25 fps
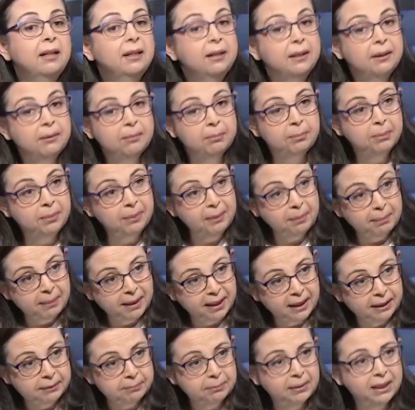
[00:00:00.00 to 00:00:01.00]

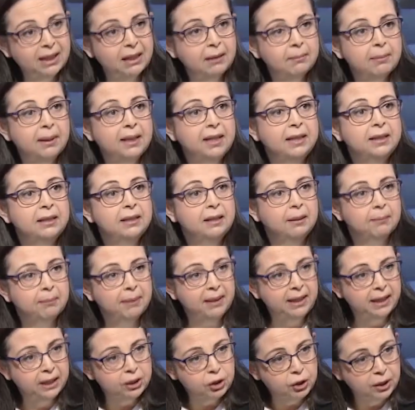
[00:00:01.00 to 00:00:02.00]
ببلد مثل بلدنا
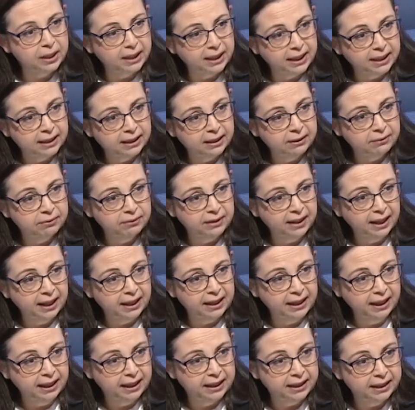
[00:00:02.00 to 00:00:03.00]
بلش الاعلان فيه
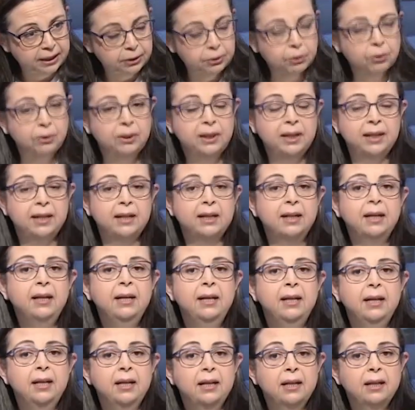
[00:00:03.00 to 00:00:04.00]
عن حالات كوليرا
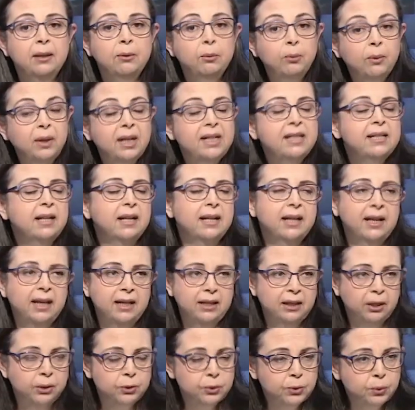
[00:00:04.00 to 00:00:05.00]
واذا
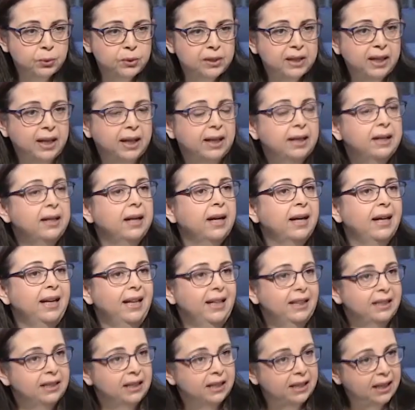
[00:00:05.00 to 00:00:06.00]
كان خصوصي عنا
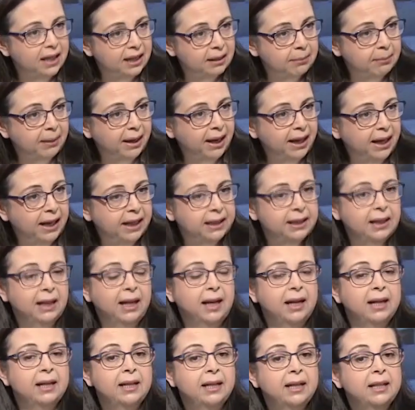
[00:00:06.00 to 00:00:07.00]
احتكاك مع أحد
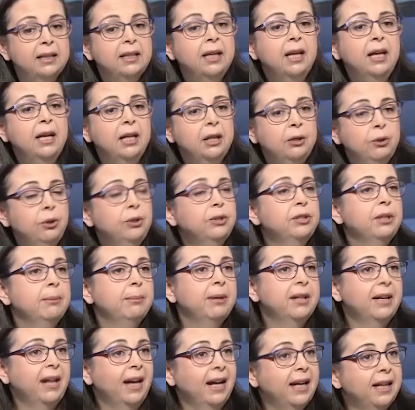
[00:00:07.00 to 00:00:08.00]
الحالات
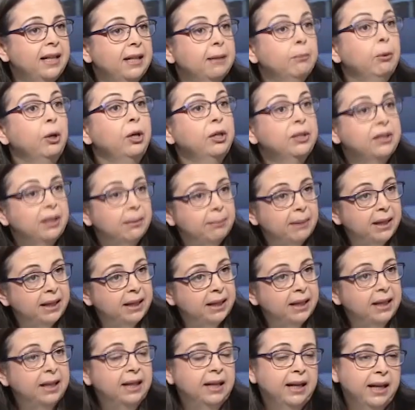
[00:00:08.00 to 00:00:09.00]
نعتبر حالة
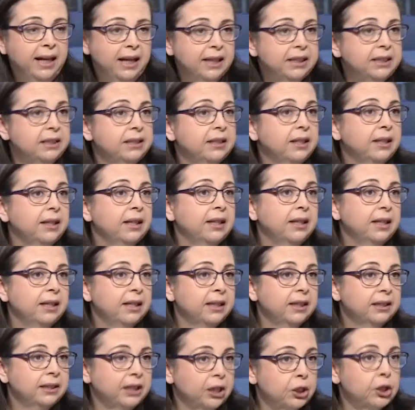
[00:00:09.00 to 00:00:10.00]
محتملة حتى
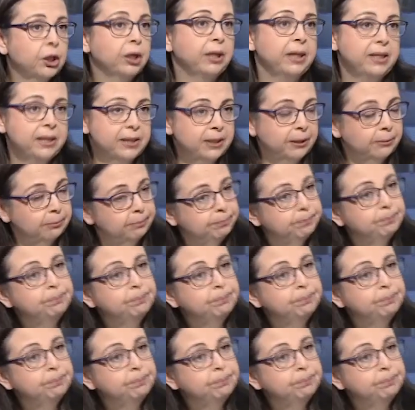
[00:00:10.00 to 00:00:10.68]
آه، تشخيصها كيف بتصير